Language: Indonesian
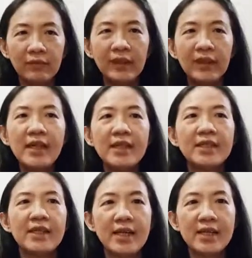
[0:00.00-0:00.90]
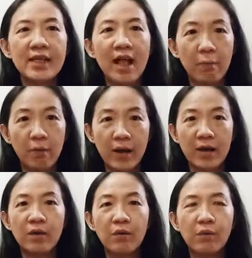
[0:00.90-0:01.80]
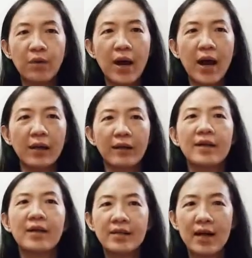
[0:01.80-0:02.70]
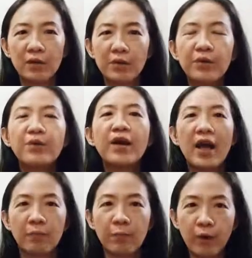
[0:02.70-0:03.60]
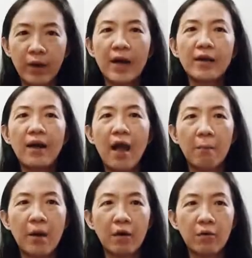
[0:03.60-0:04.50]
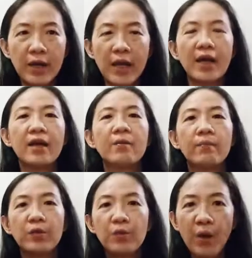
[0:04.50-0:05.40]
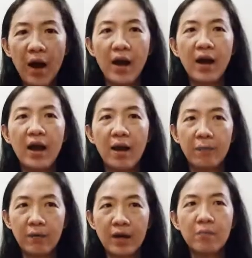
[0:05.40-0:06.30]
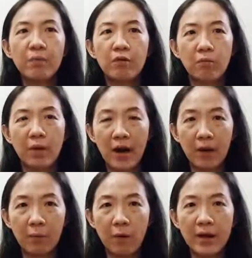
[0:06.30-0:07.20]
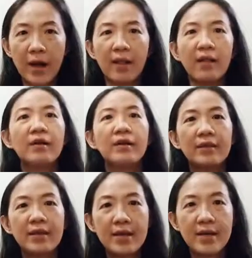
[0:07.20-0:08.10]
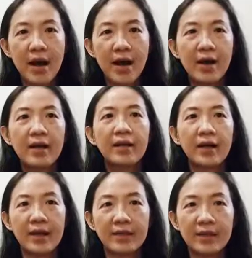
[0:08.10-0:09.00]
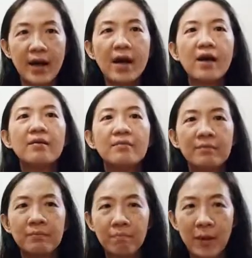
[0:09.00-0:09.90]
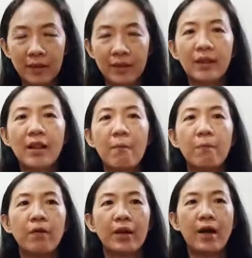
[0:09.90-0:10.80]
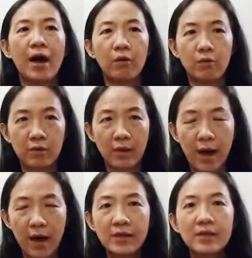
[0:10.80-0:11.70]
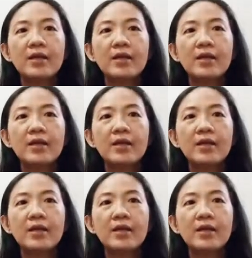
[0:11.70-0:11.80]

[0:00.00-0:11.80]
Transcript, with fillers: Jenis-jenis laporan keuangan. satu Laporan laba rugi. dua Laporan perubahan modal. tiga Neraca. empat Laporan arus kas.